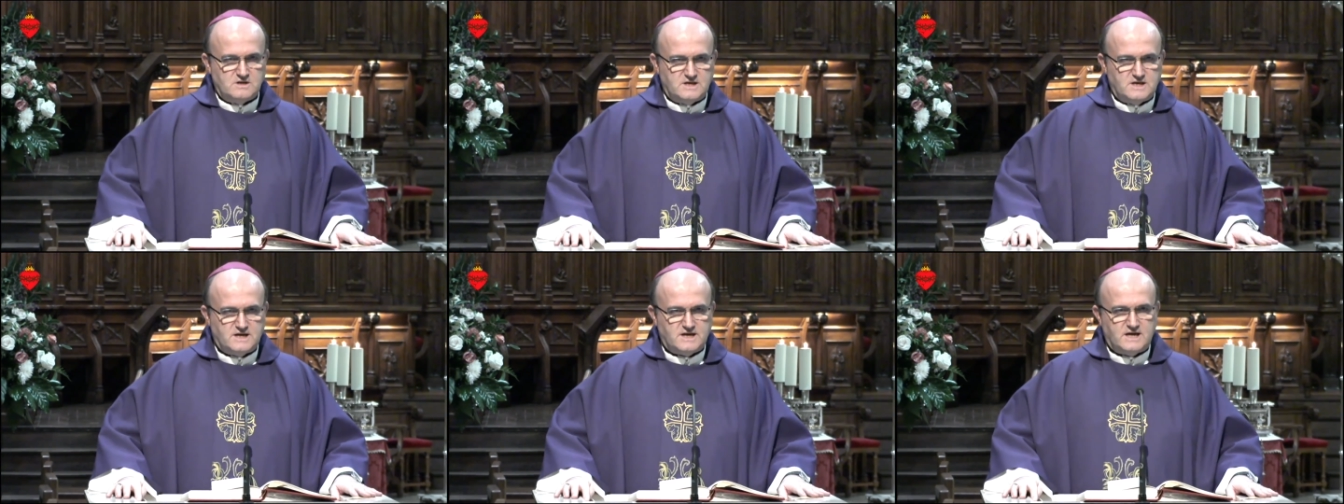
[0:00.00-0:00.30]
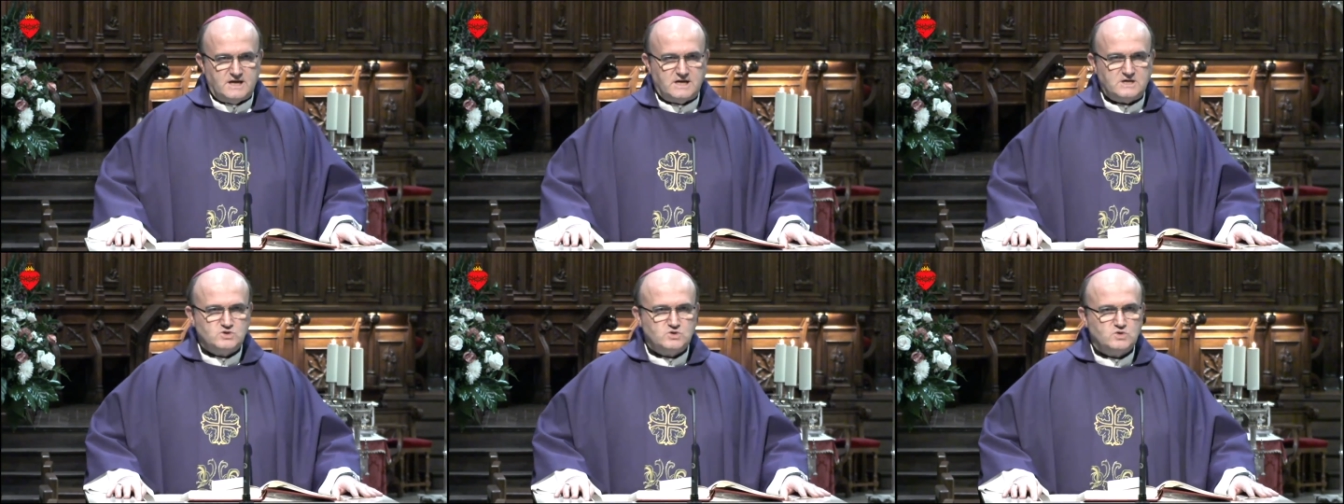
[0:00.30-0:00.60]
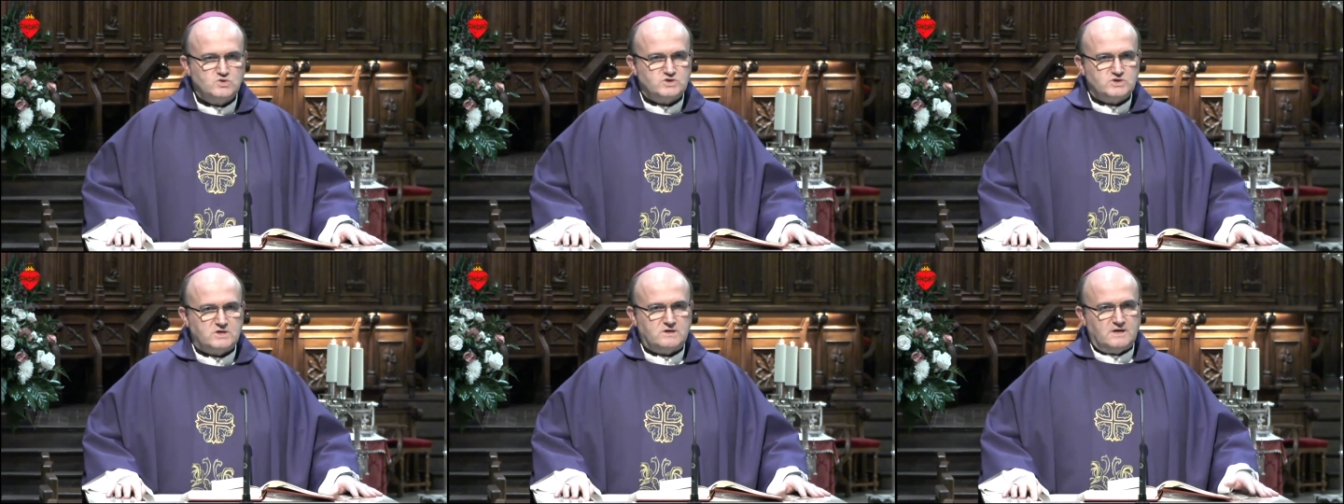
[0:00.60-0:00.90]
de que
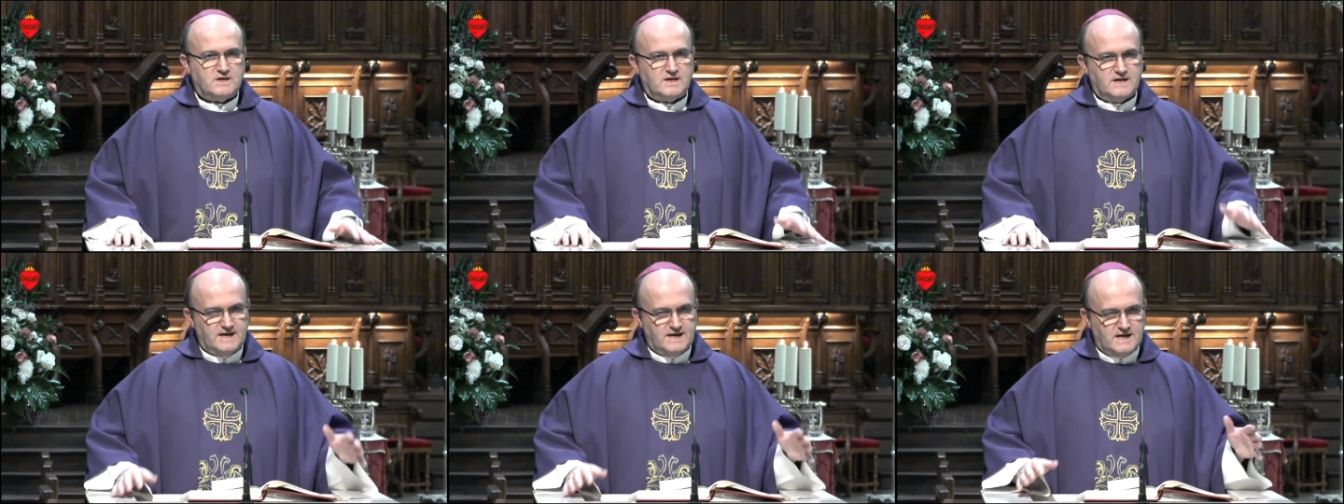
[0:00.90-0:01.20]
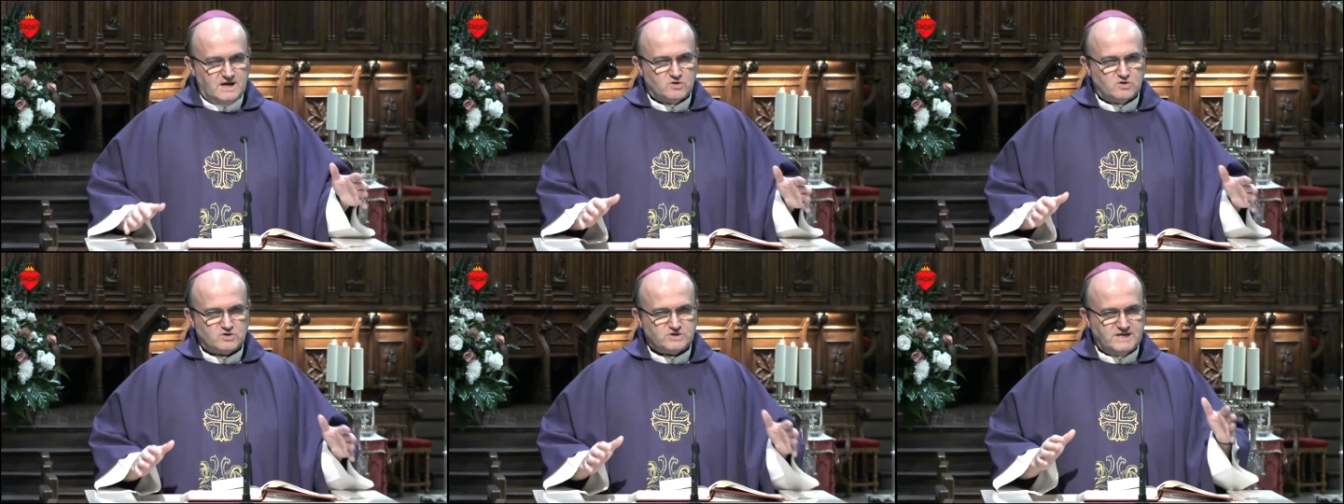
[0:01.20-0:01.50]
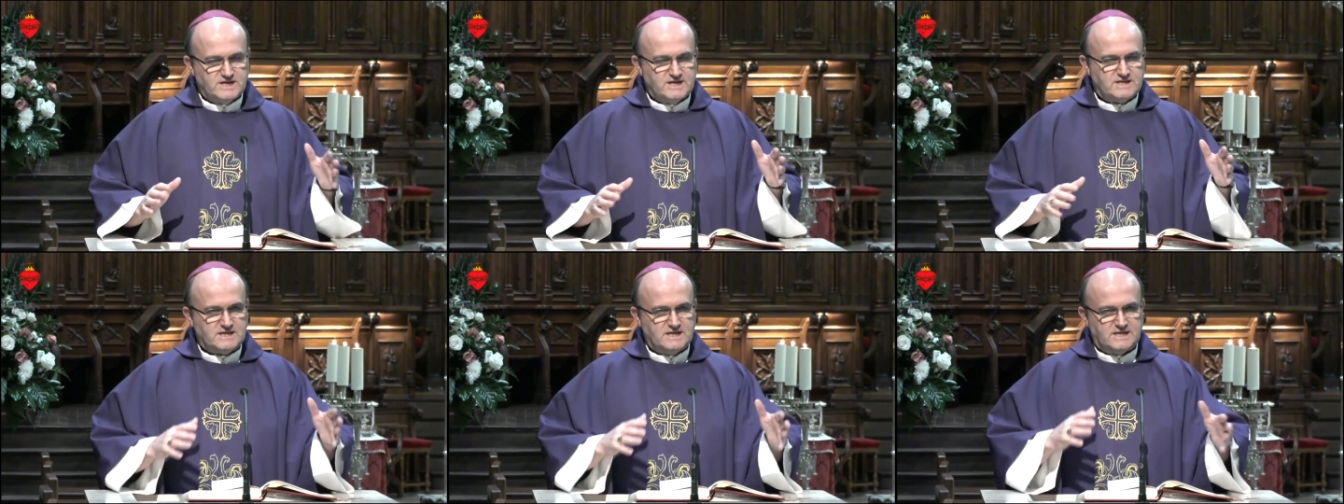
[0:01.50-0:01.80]
Jesús era
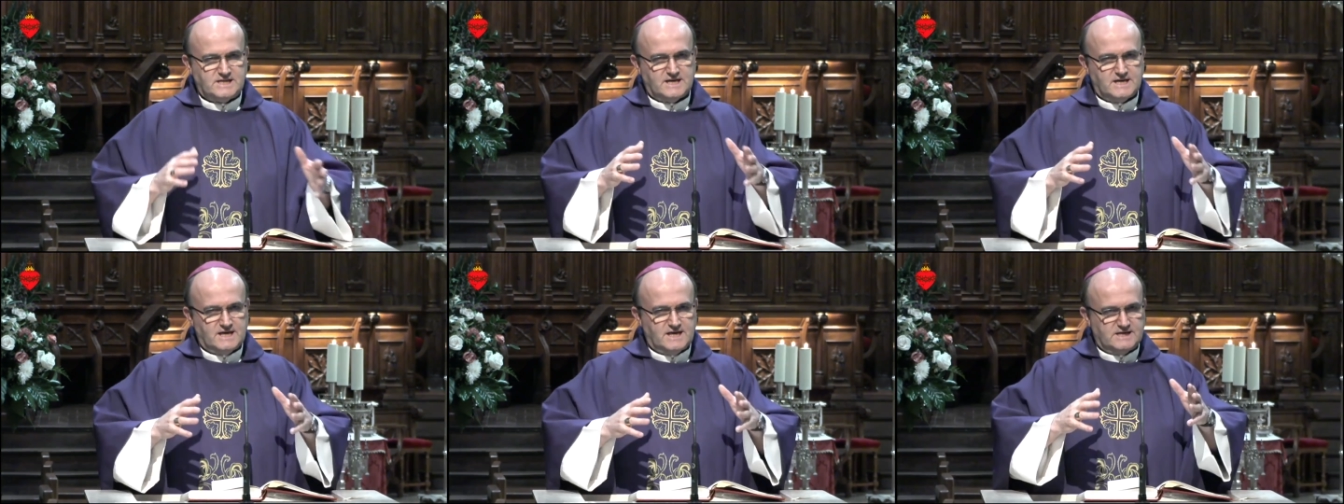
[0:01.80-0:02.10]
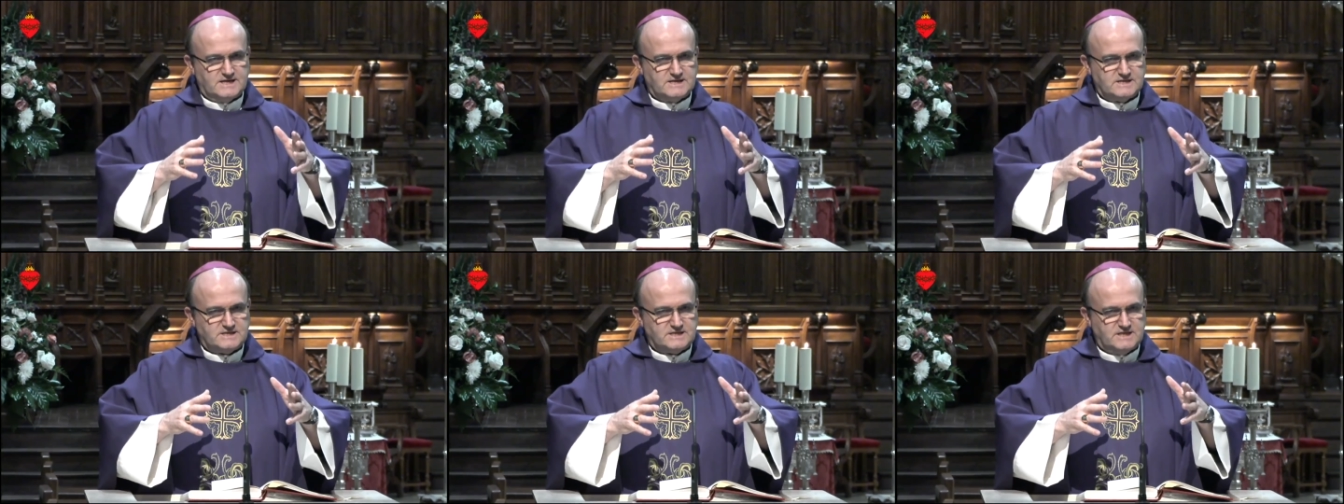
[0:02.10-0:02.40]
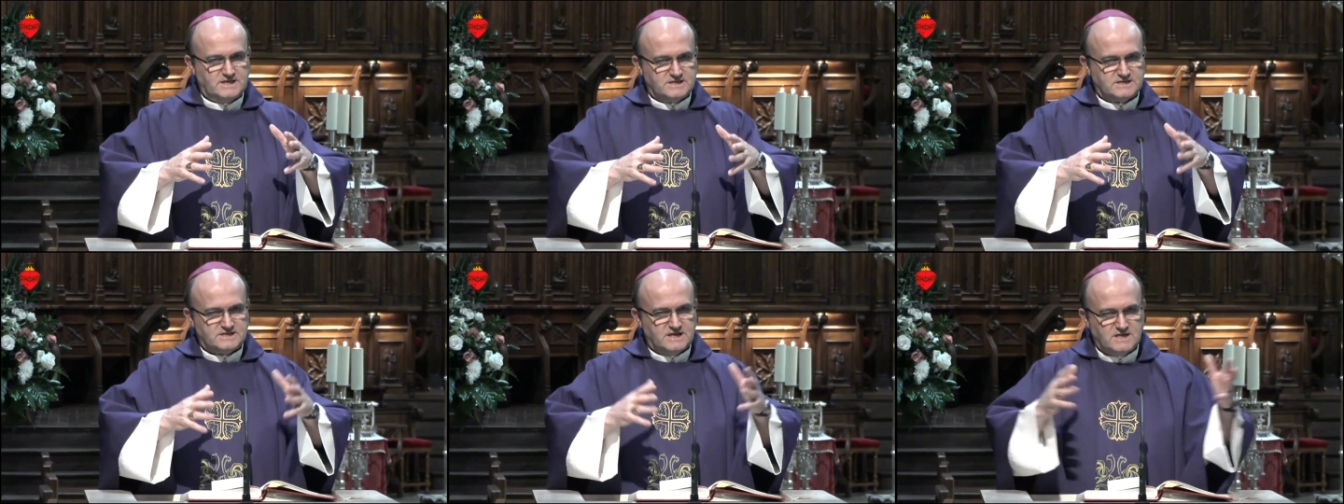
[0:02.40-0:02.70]
consciente de que
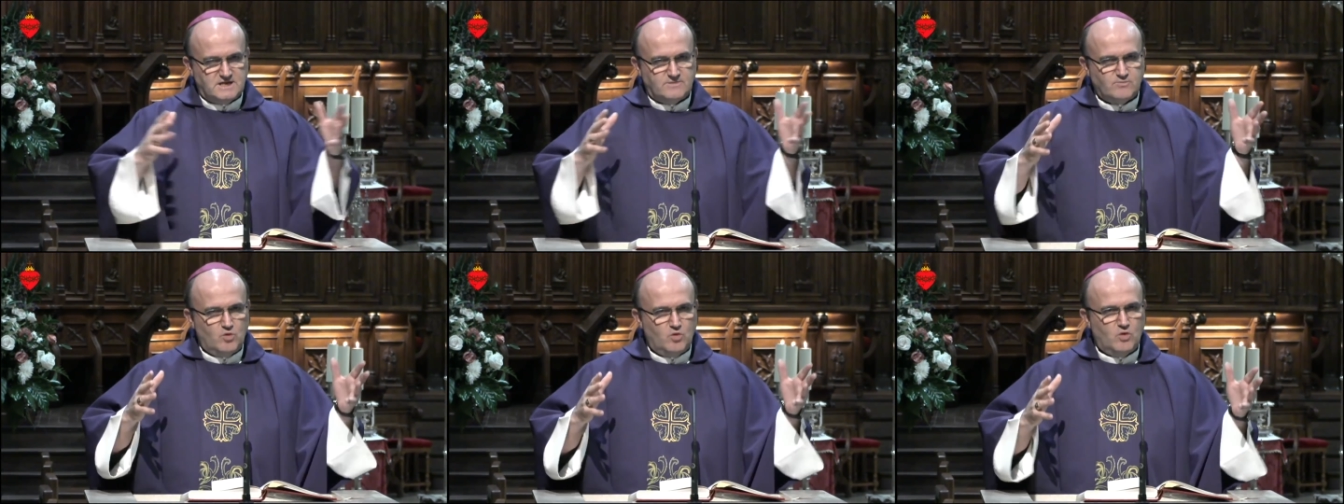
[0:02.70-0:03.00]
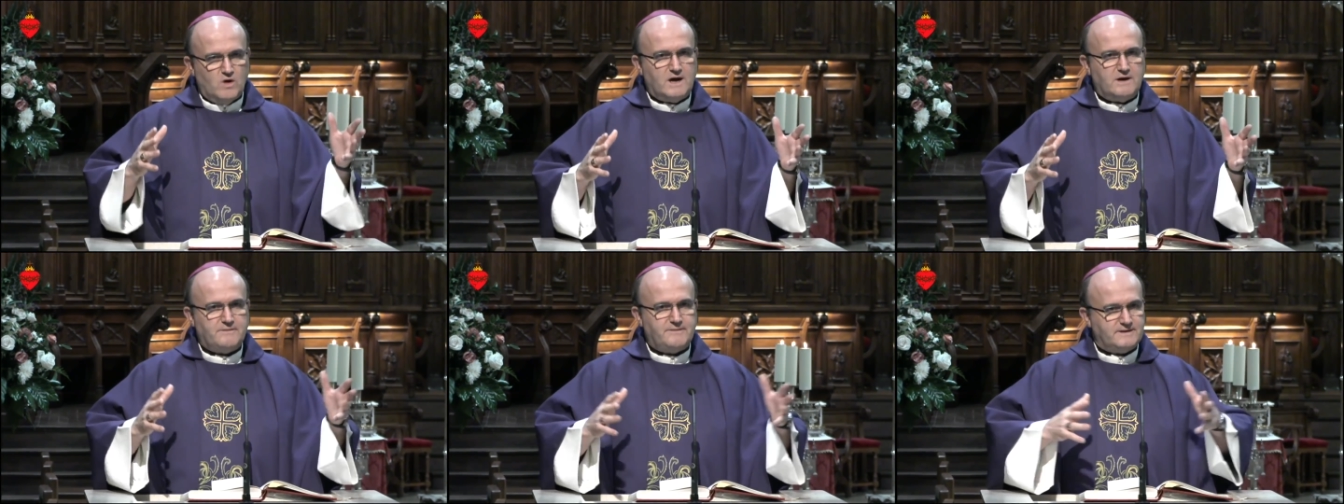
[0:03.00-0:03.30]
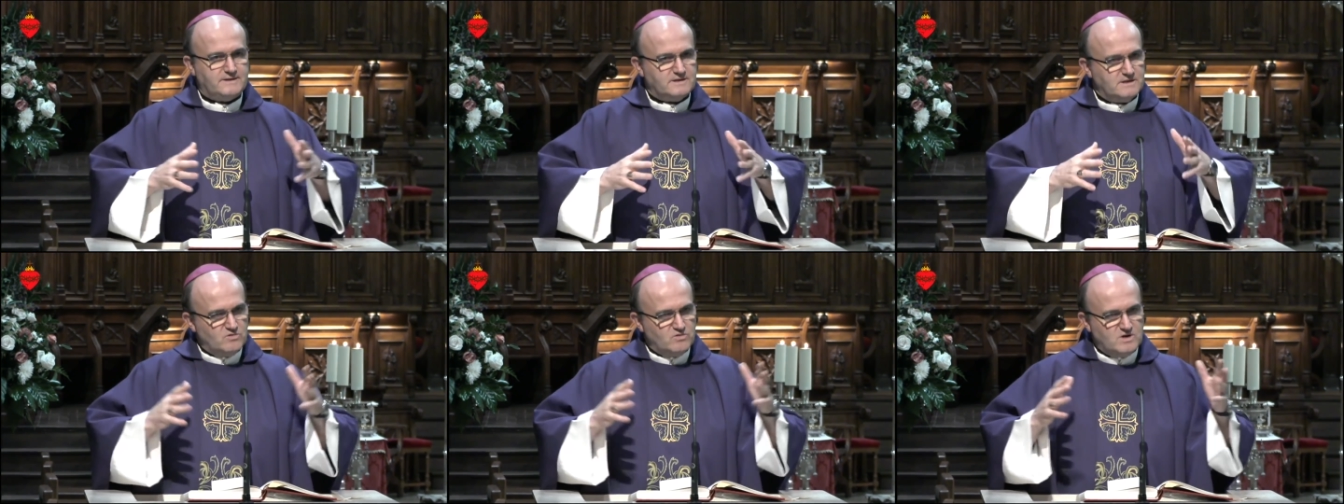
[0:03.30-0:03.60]
si se
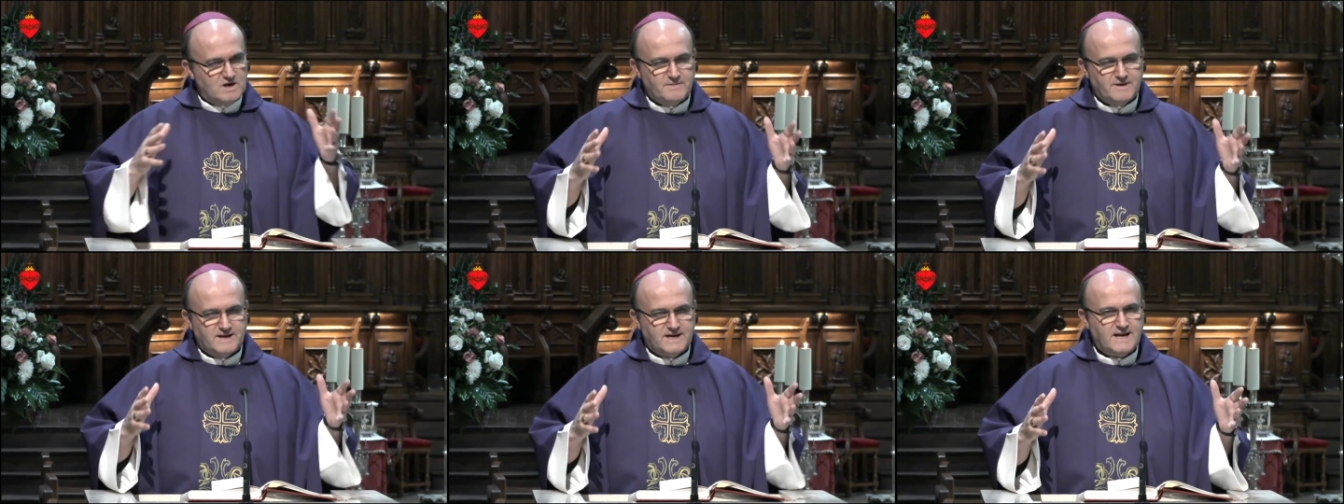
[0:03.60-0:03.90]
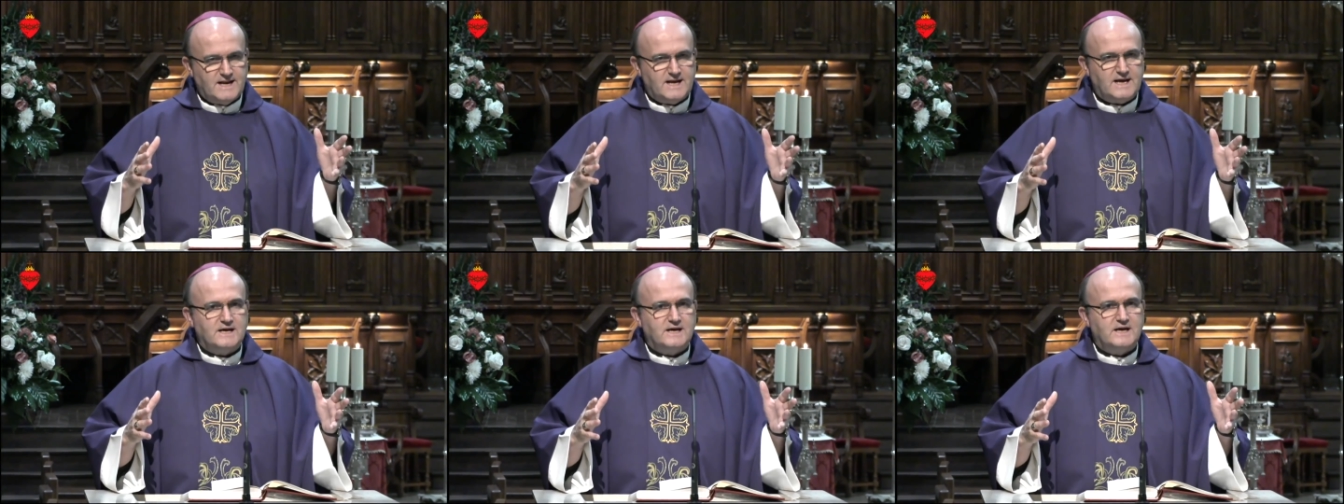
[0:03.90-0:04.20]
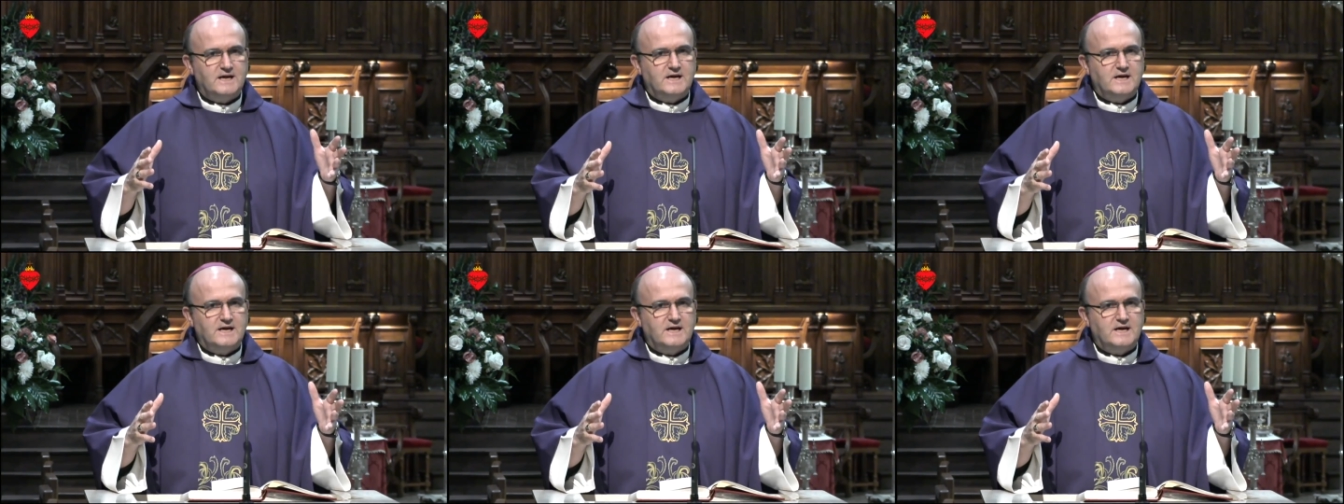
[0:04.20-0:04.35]
divulgaban de una manera